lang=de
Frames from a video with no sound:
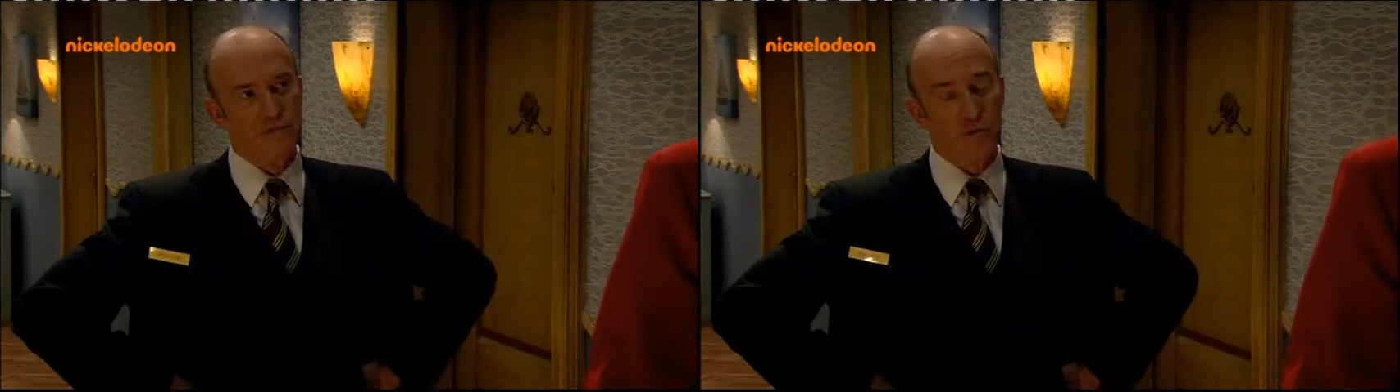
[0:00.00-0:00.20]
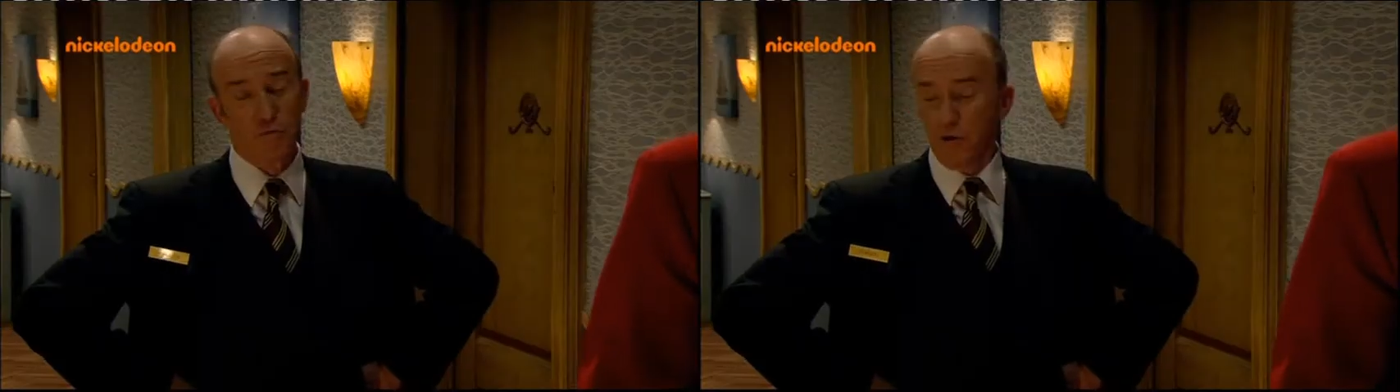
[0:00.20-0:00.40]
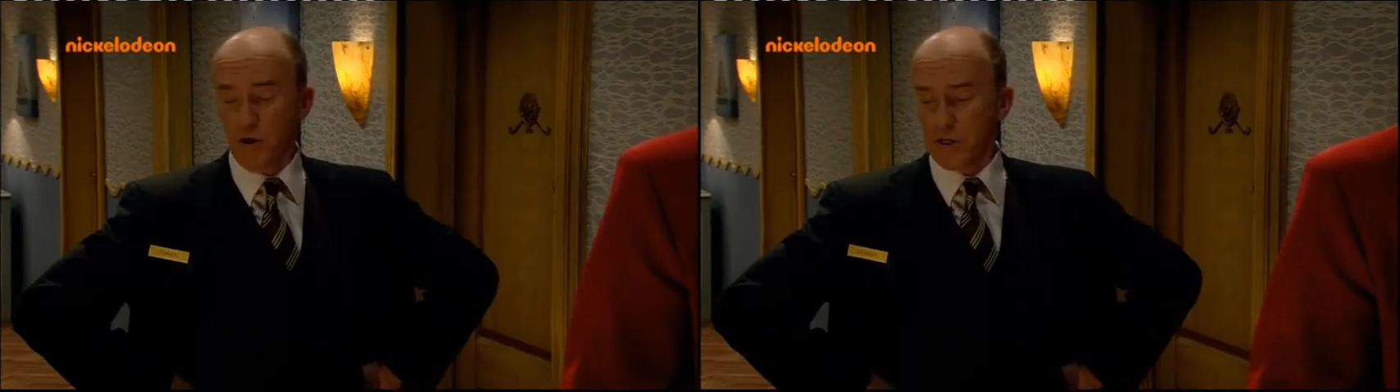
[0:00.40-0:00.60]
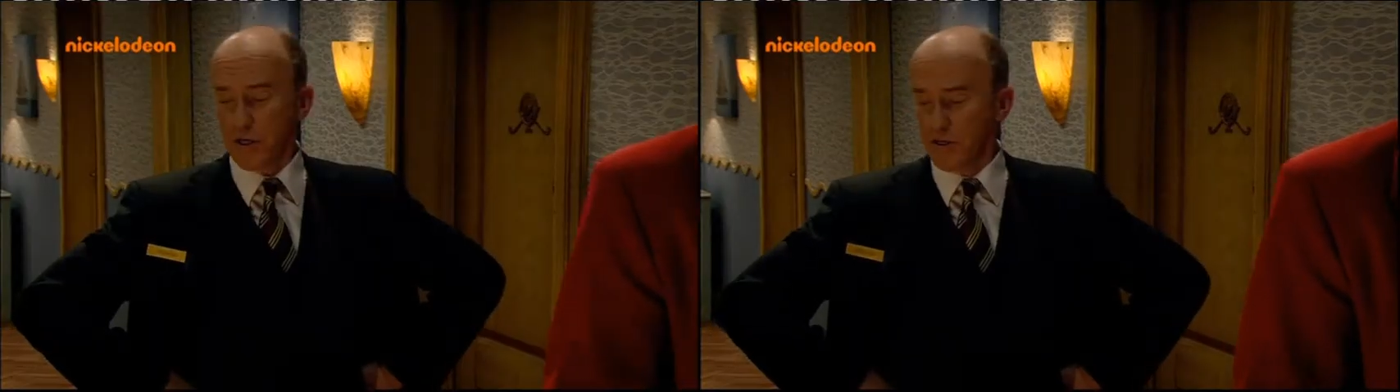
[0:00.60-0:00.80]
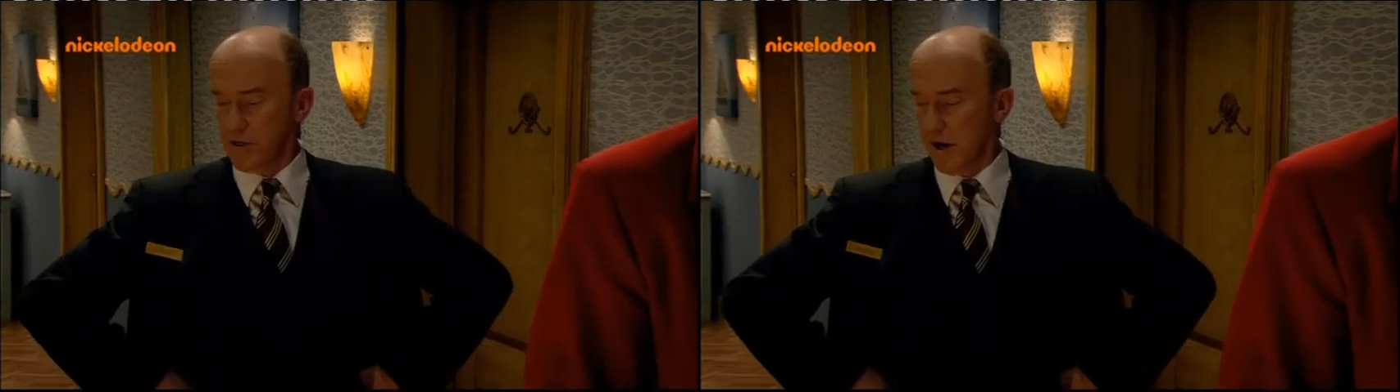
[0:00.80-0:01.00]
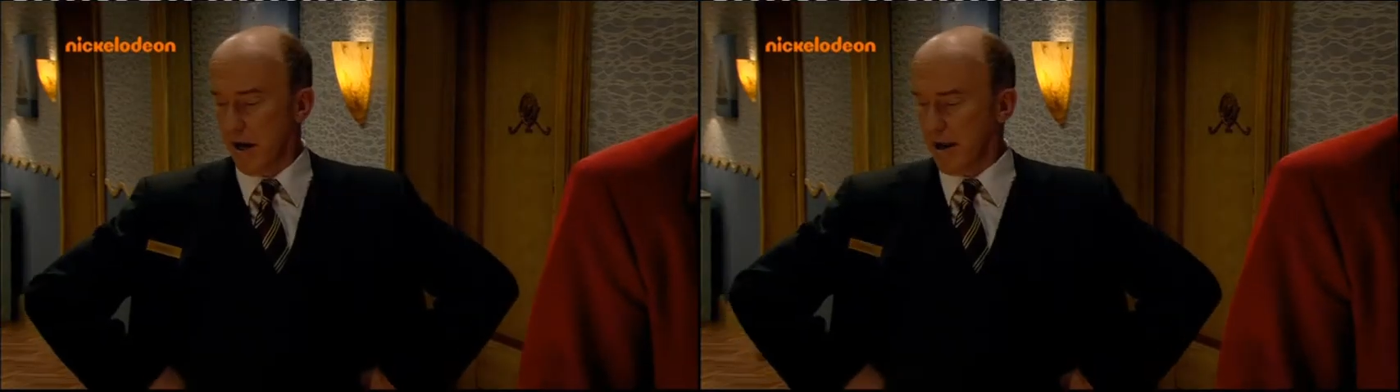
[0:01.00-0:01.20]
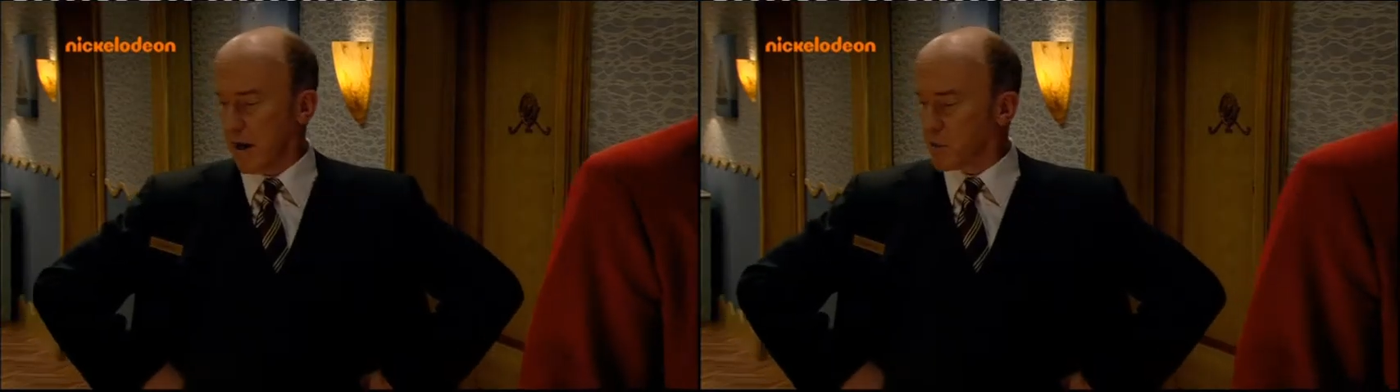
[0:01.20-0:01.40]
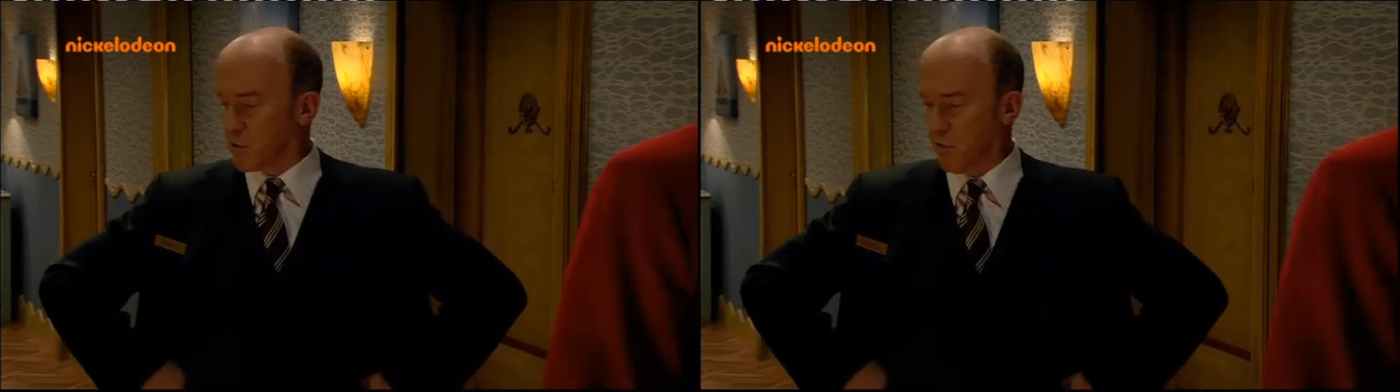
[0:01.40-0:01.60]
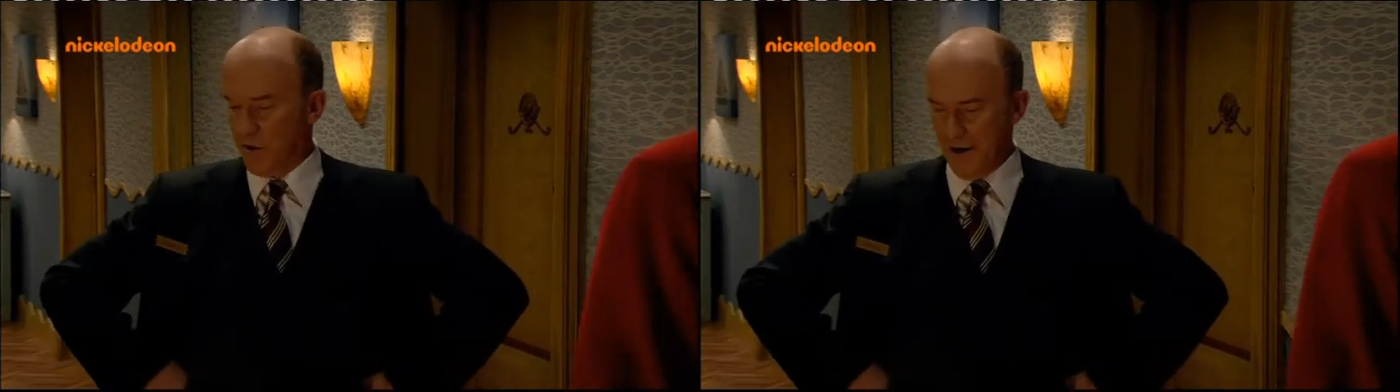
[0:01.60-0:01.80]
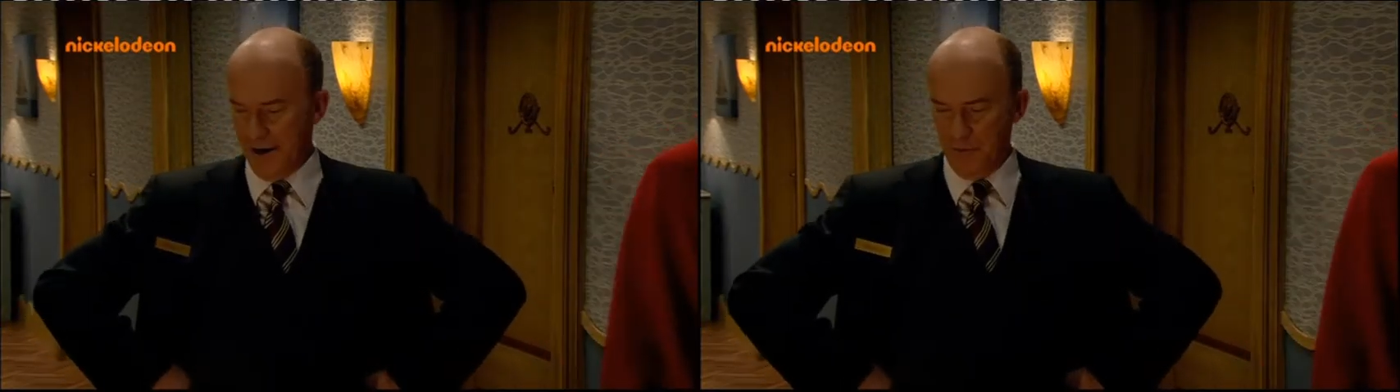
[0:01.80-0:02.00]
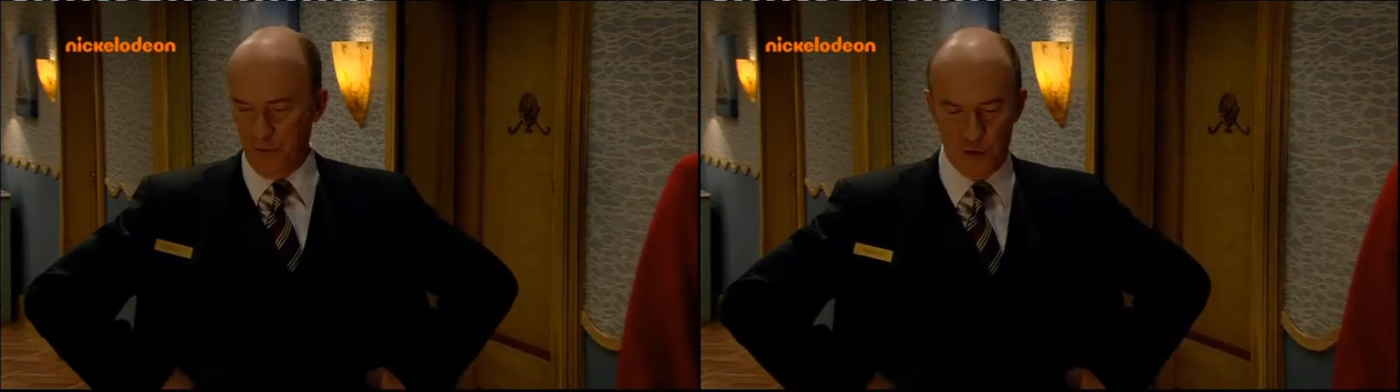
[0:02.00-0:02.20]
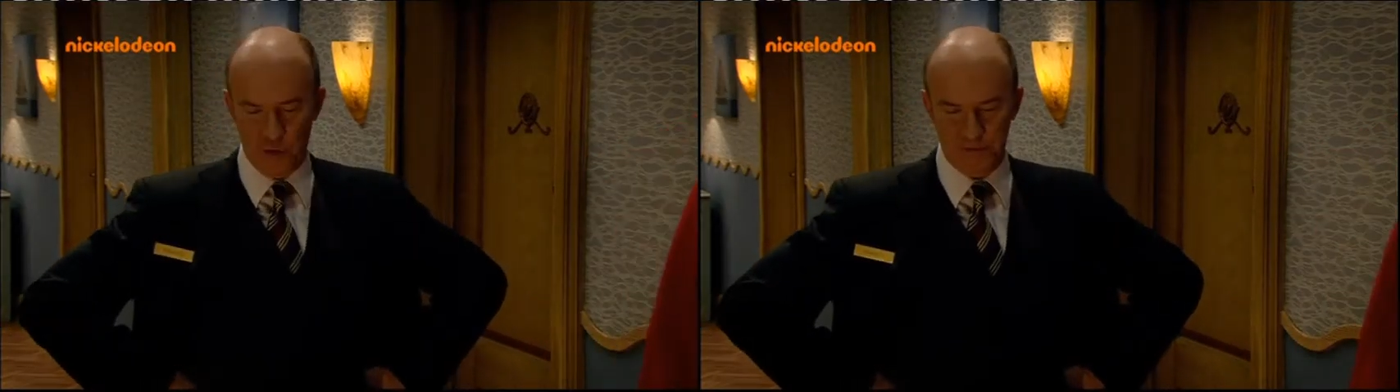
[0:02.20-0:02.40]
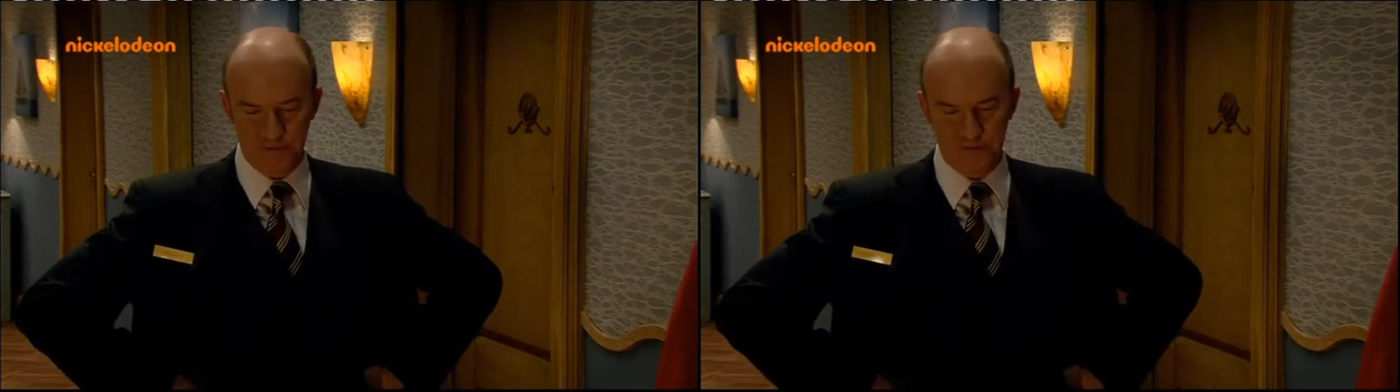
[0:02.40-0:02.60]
Und plötzlich lagst du hier am Boden.